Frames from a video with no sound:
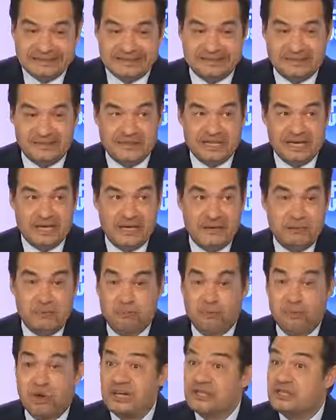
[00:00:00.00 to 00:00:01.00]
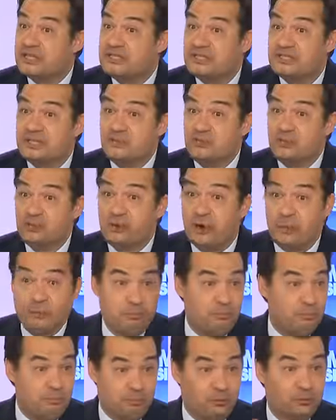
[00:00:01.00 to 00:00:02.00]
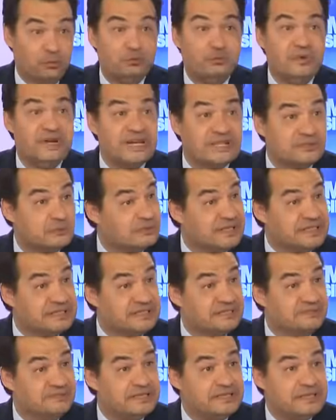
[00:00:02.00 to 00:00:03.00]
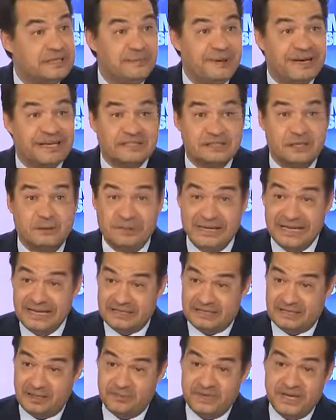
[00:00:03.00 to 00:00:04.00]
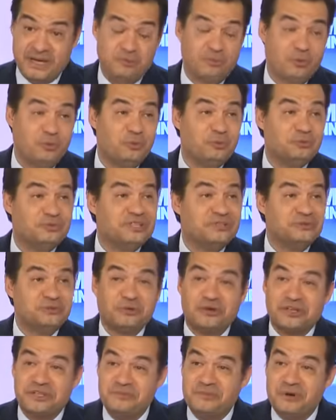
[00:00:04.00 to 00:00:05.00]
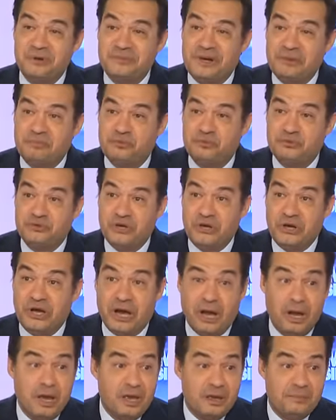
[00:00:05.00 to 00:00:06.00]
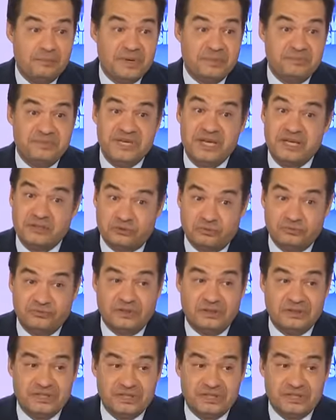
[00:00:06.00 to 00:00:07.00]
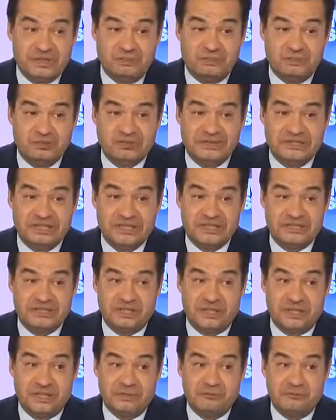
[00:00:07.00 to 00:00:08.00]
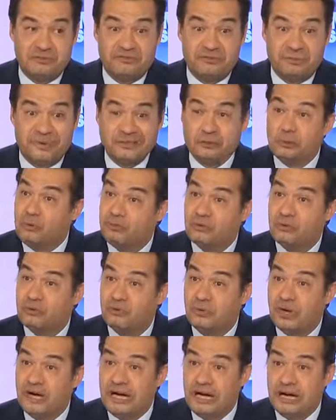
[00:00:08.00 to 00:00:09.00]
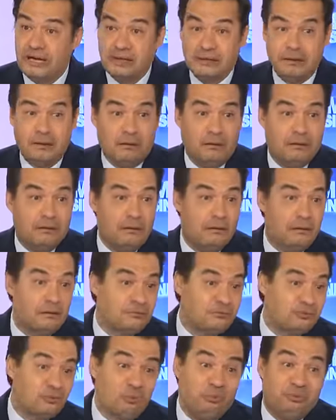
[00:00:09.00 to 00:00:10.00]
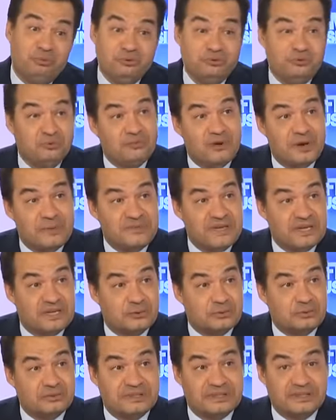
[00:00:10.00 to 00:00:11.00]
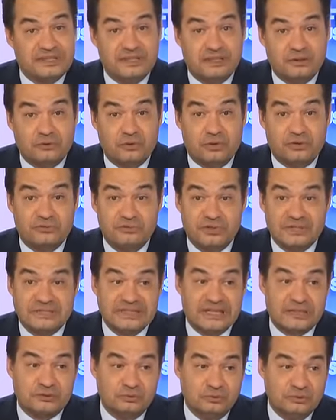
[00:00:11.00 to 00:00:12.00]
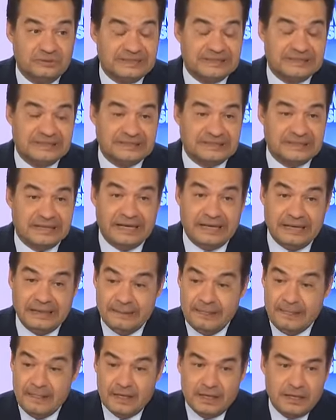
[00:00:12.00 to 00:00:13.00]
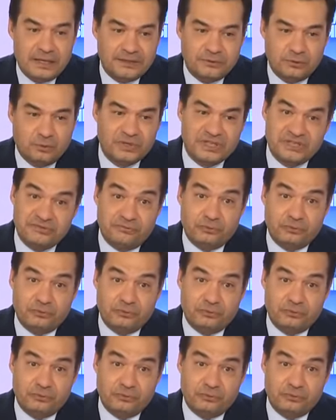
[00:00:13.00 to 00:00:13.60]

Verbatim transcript: c'est bien pour acheter ces murs pour louer à son activité, par exemple, c'est bien pour monter sur un immeuble à plusieurs, mais bien souvent, les gens montent des SCI, ils ne savent pas trop pourquoi, euh, sont plus ou moins bien conseillés, encore une fois, ça coûte, etc. Et donc, il